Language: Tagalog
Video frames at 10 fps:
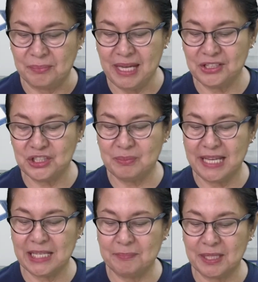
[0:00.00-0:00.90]
Medyo
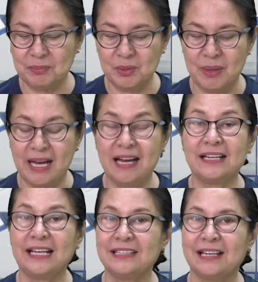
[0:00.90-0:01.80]
mahigpit po ba
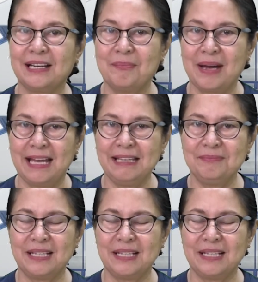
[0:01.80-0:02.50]
ang kanyang kamay?